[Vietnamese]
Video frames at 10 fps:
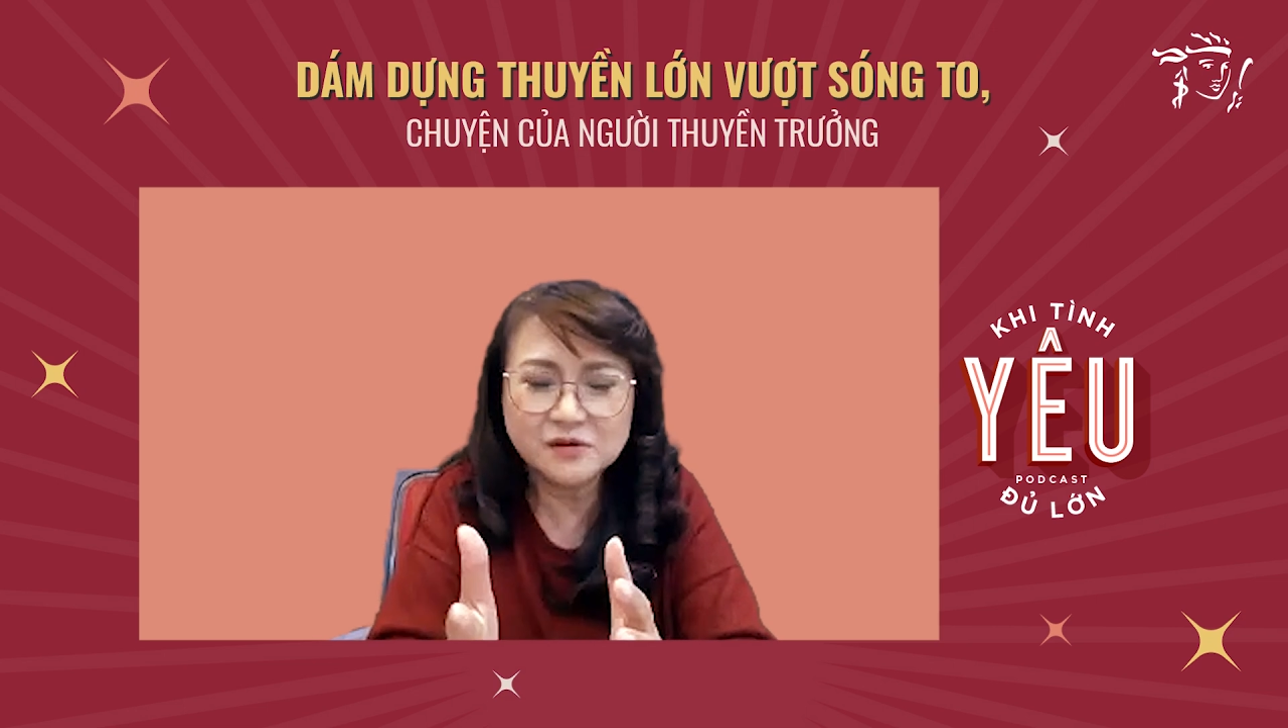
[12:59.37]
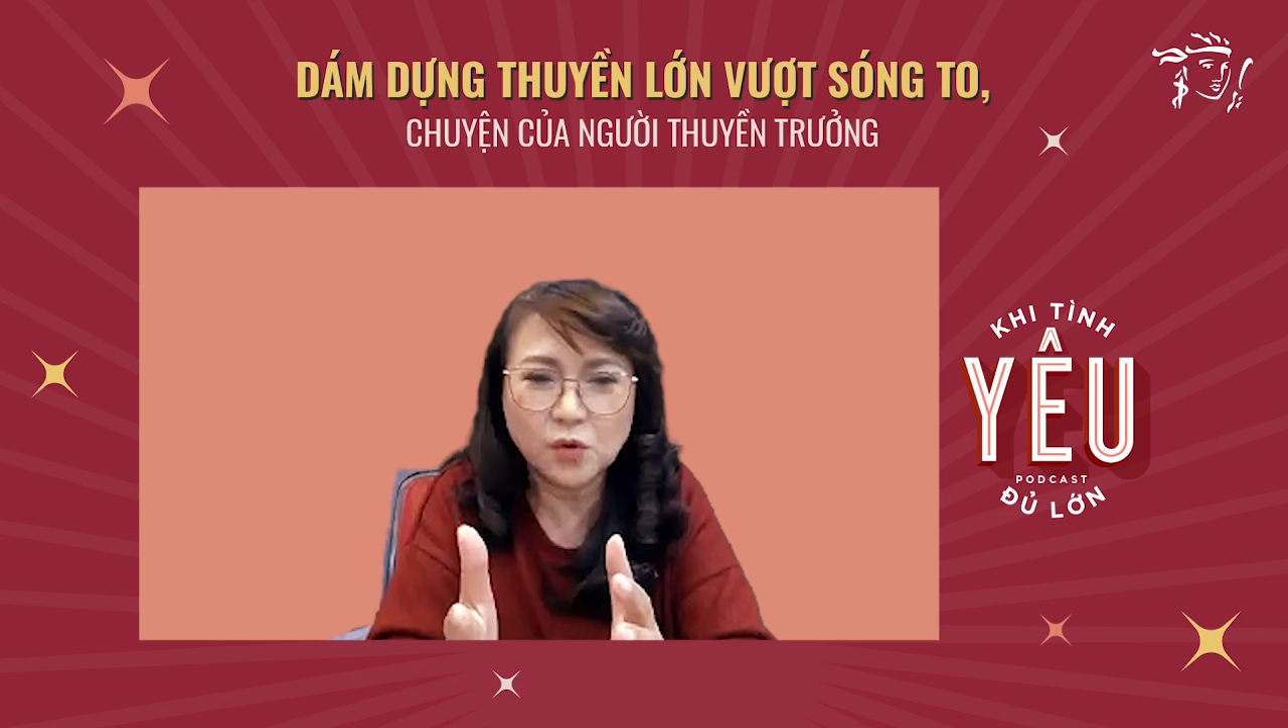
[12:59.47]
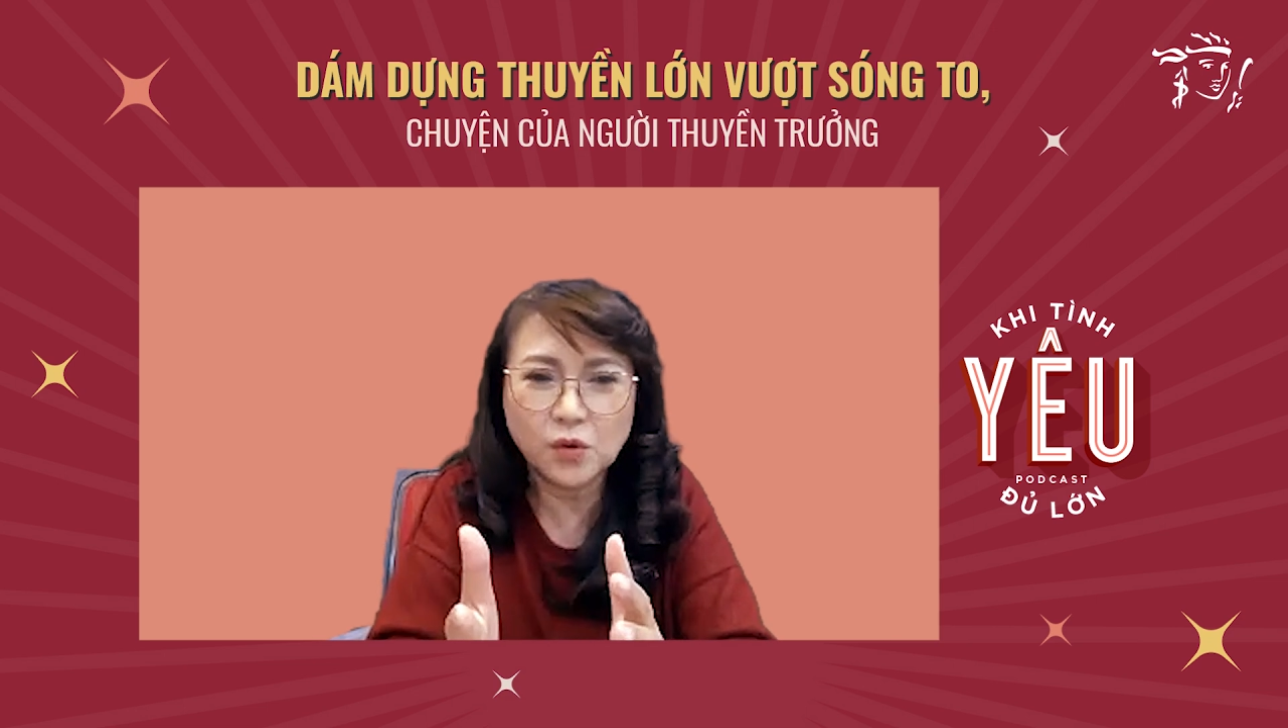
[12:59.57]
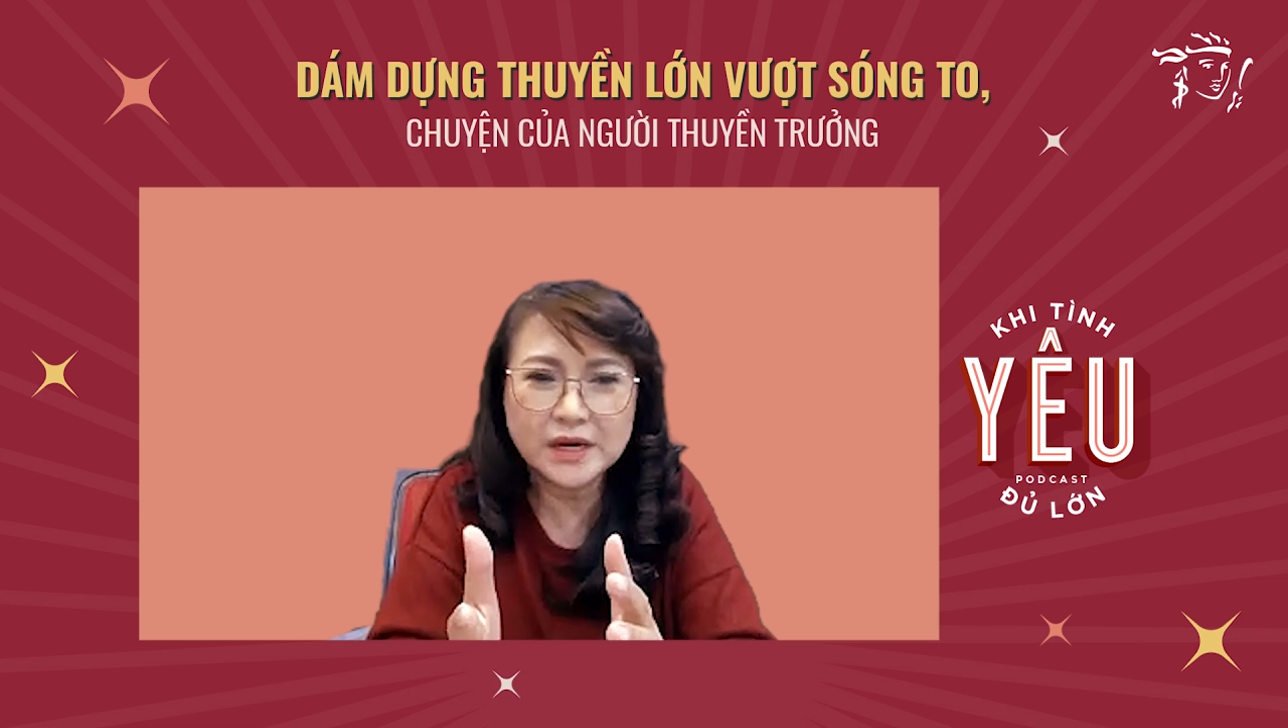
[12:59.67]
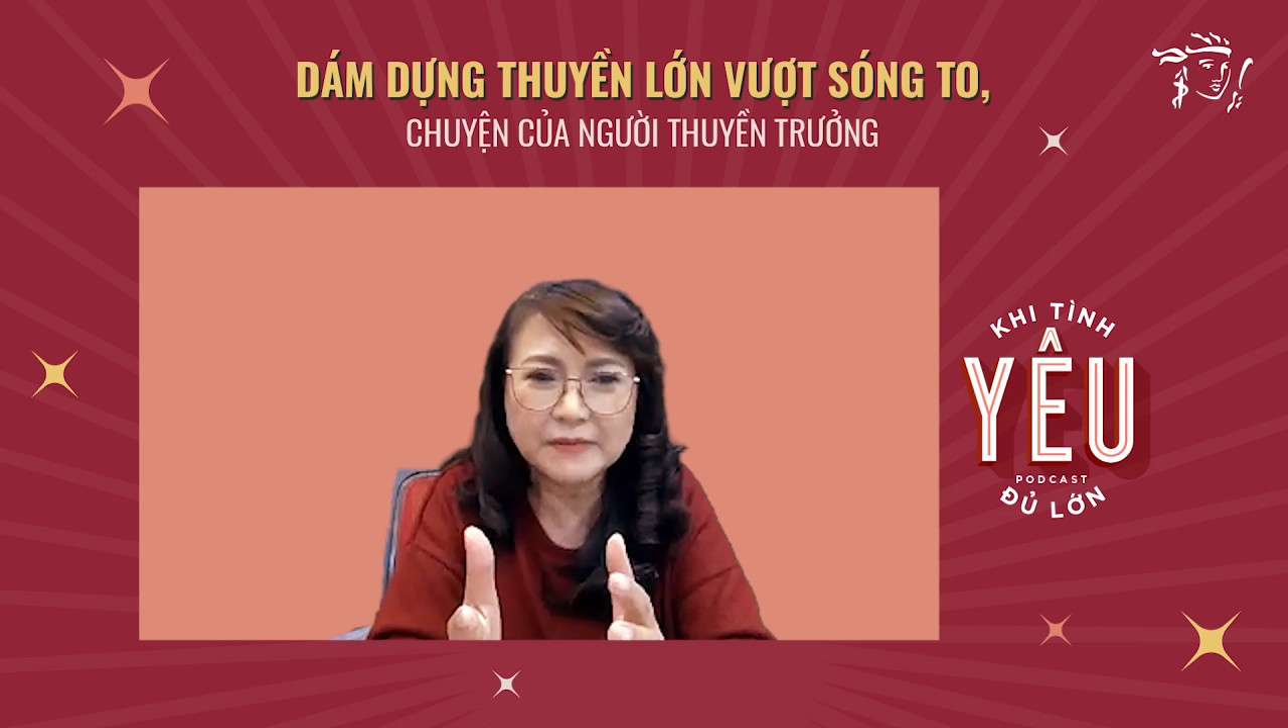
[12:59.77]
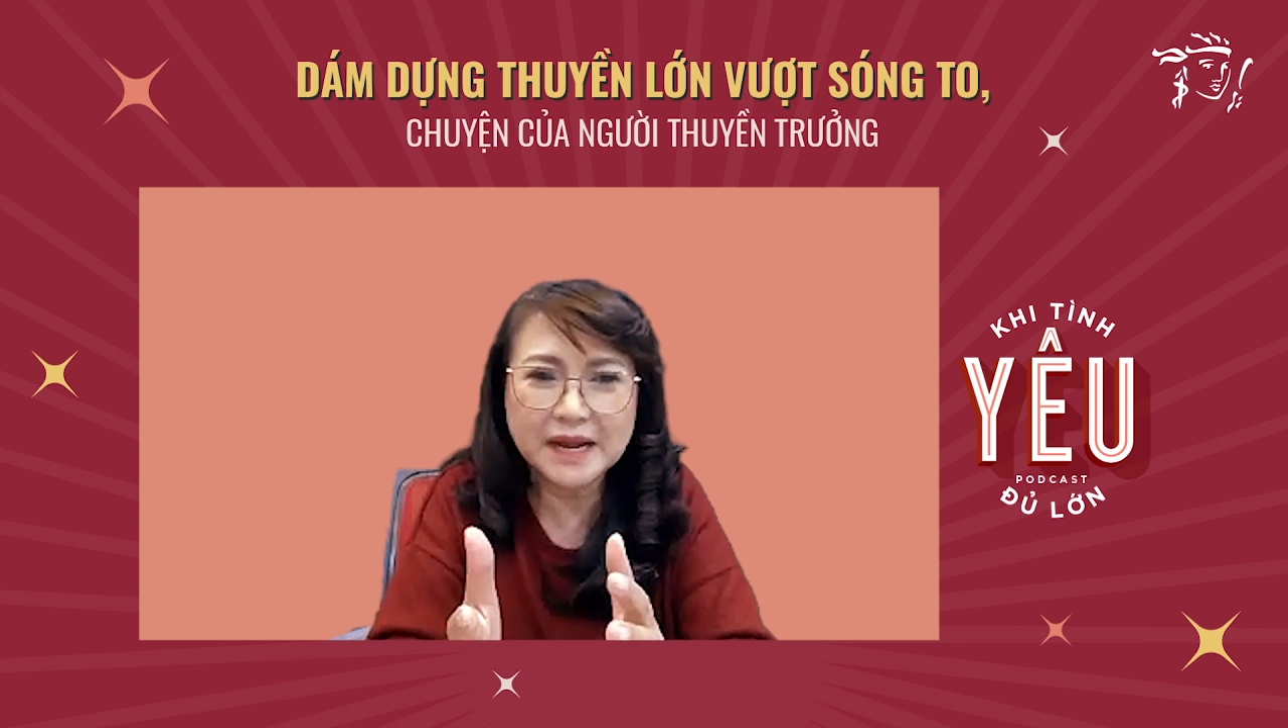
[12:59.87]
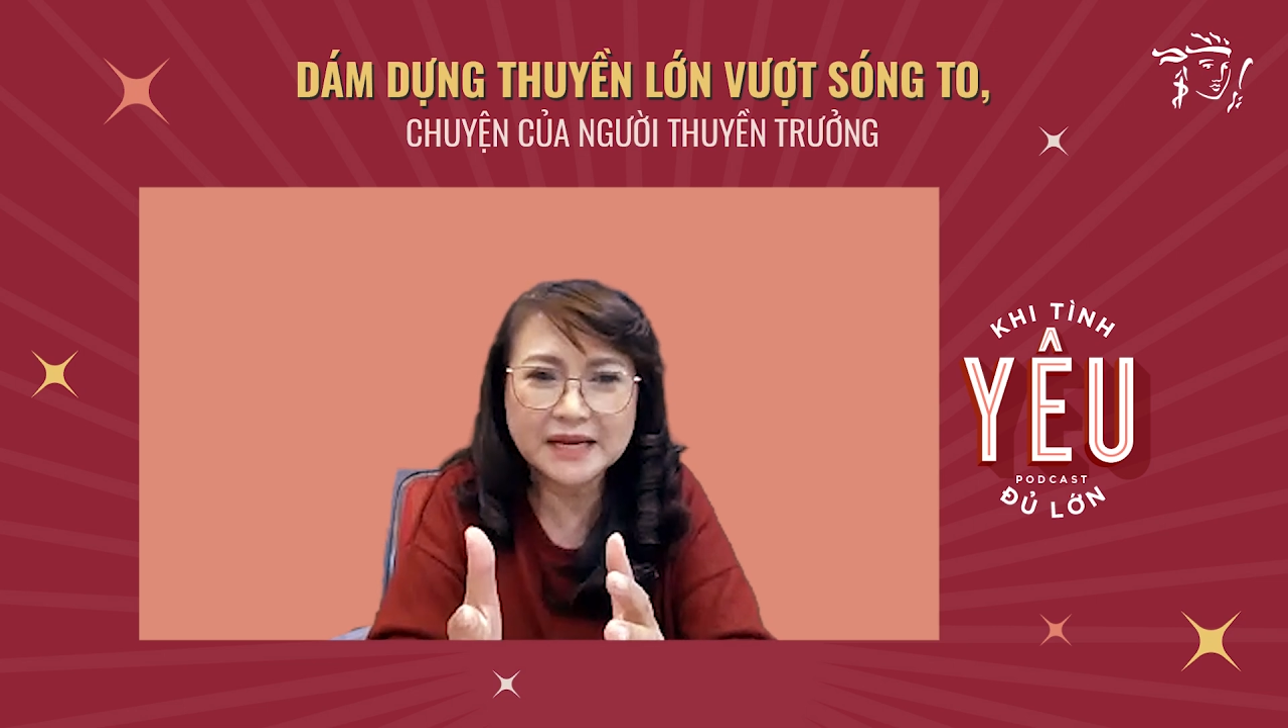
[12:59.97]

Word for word: của năm